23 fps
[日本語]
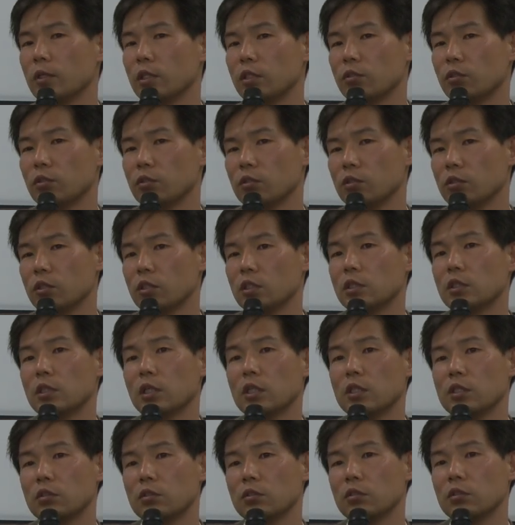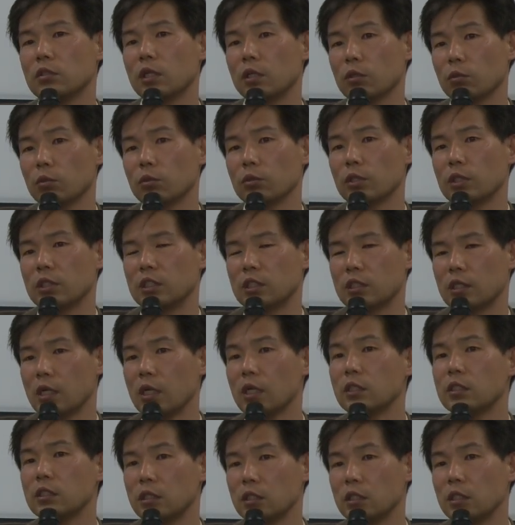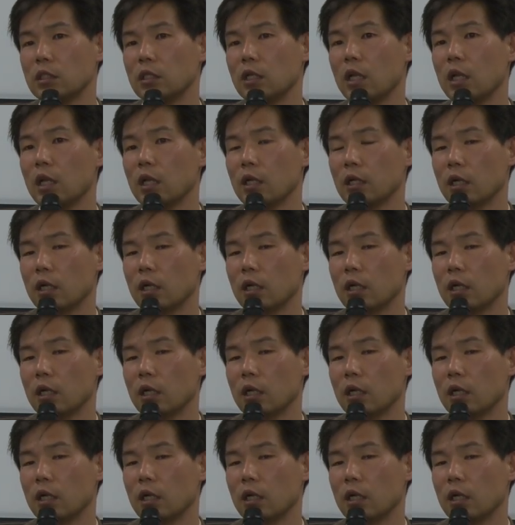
まいくと衰退するだろう、しかし